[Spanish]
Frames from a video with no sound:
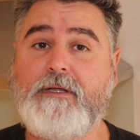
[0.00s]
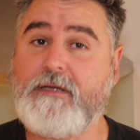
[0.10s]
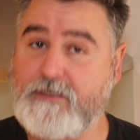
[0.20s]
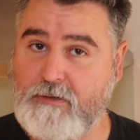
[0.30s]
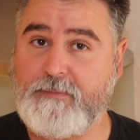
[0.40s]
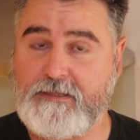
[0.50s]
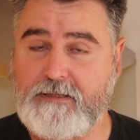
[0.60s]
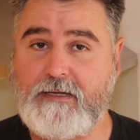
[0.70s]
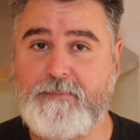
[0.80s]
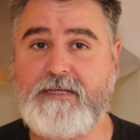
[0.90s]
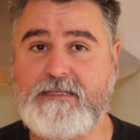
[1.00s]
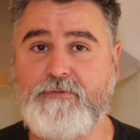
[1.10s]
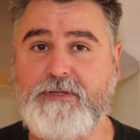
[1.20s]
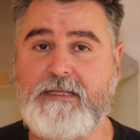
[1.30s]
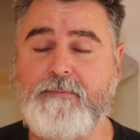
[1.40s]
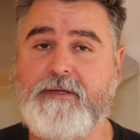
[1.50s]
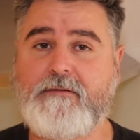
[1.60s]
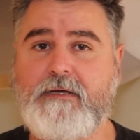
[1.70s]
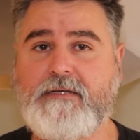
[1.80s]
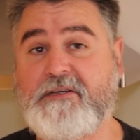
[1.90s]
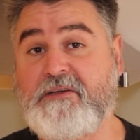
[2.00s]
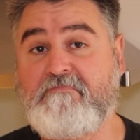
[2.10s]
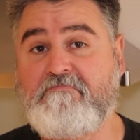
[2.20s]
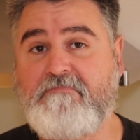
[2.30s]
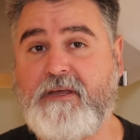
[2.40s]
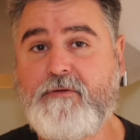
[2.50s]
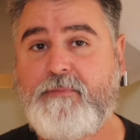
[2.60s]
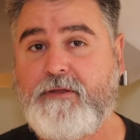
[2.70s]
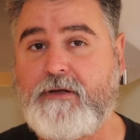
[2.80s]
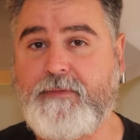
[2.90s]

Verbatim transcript: y casualmente la mía está fundida también, así que voy a hacer un vídeo